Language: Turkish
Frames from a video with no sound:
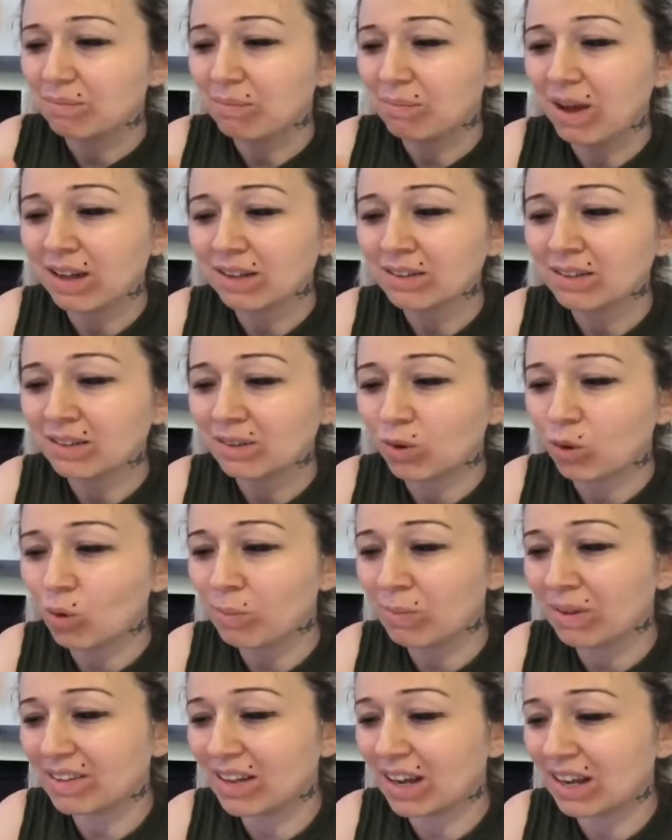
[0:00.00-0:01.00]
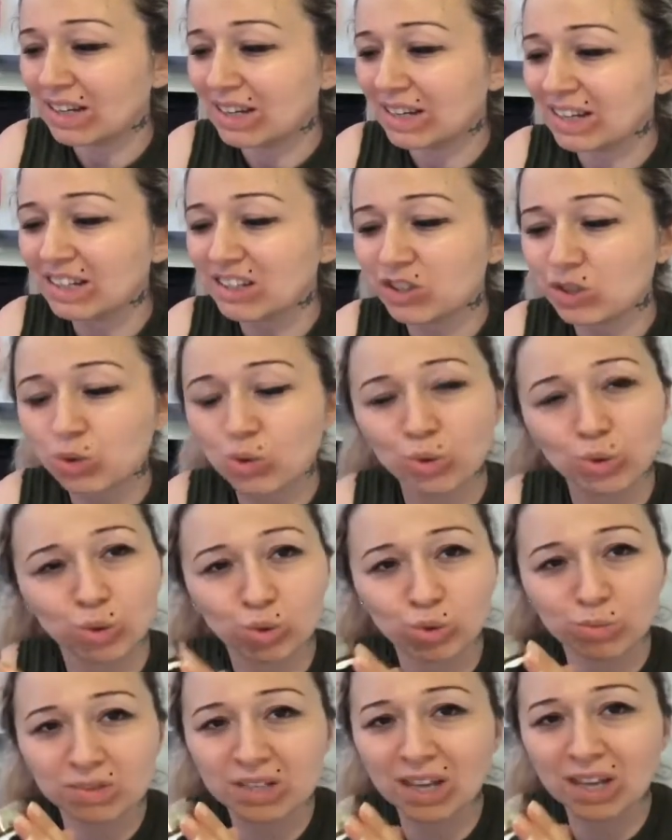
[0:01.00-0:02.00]
Ben o metallere gıcık
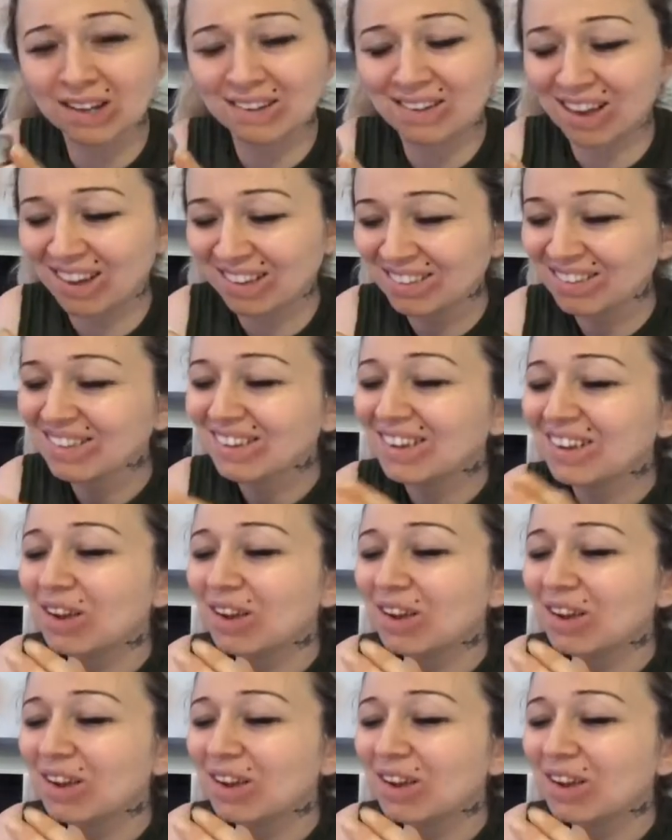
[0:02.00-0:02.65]
oluyordum zaten.